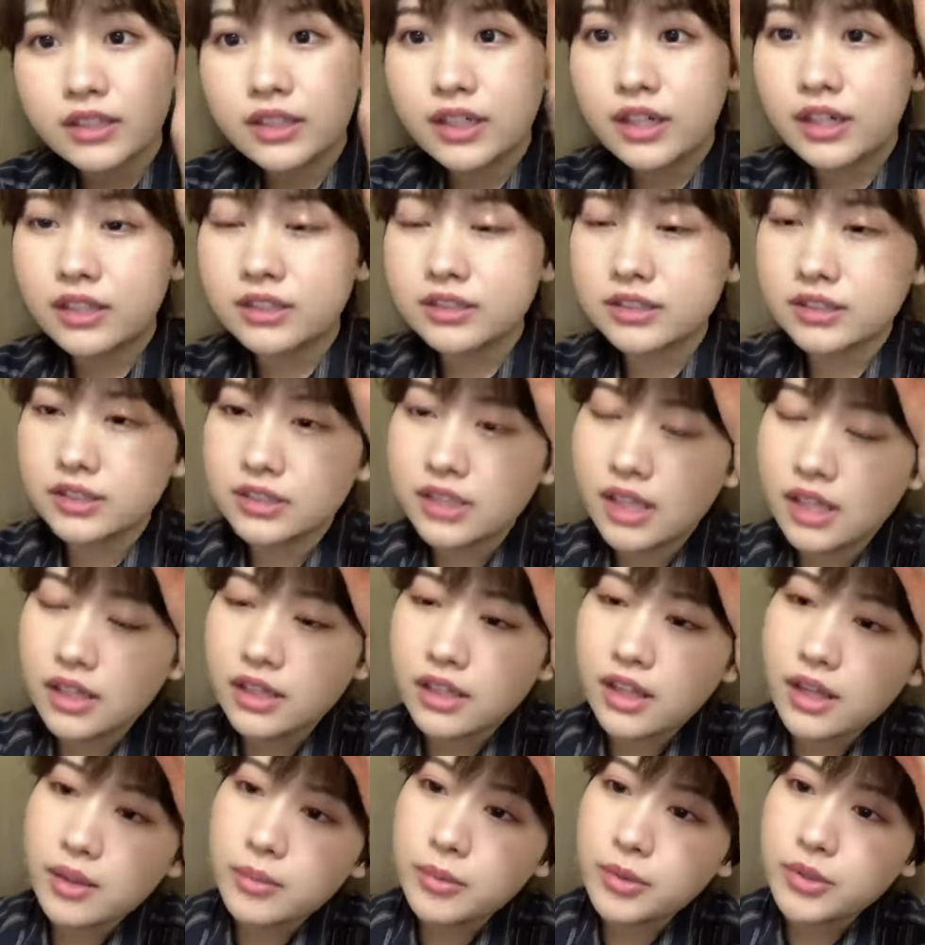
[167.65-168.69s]
眼
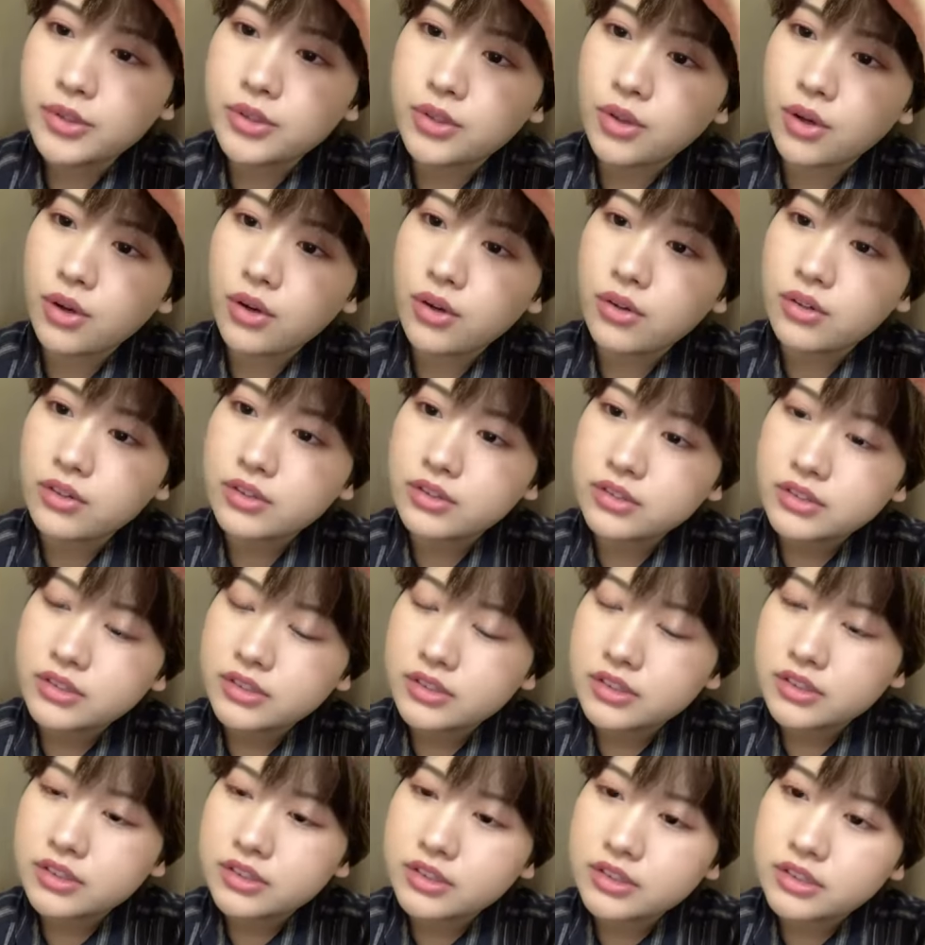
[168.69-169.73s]
線眠いと
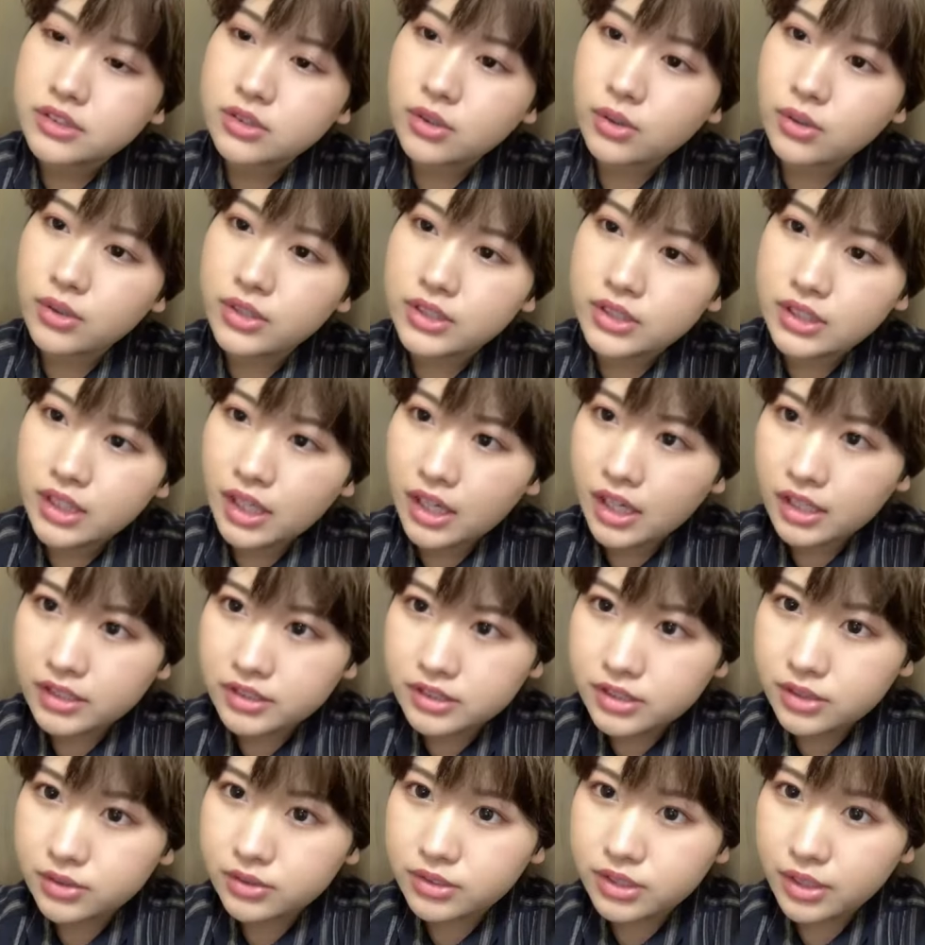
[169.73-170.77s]
そういった感
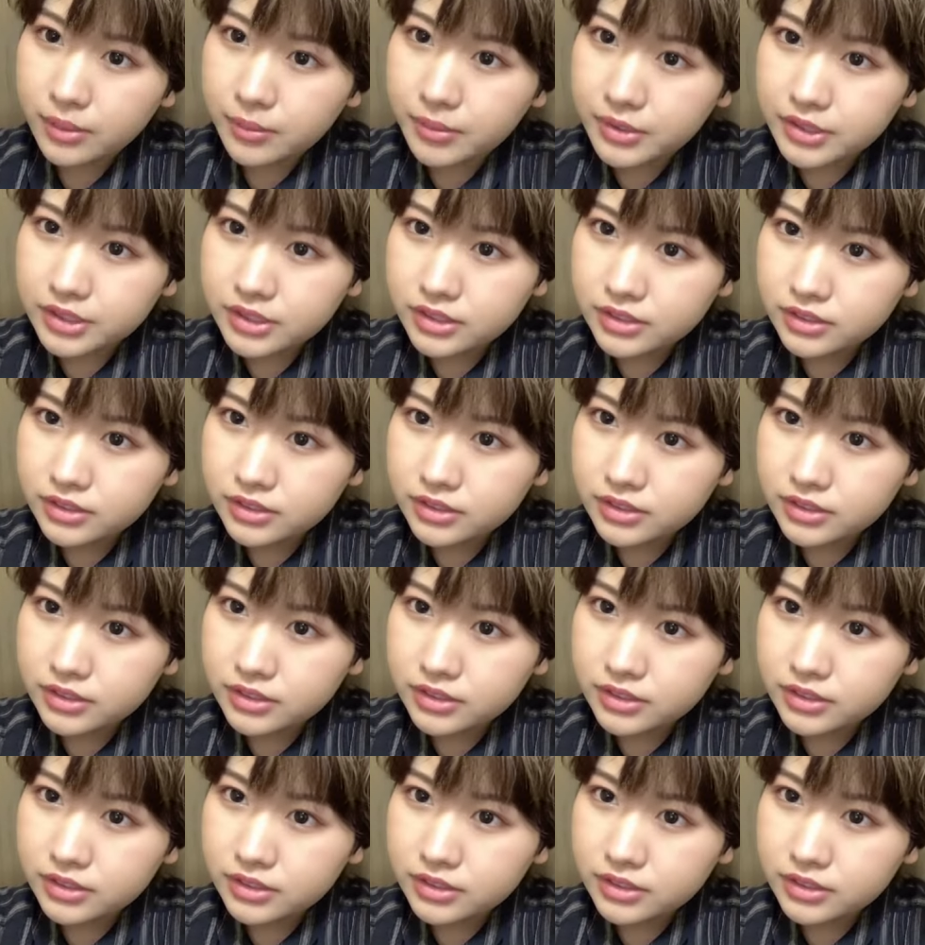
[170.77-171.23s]
じでございます。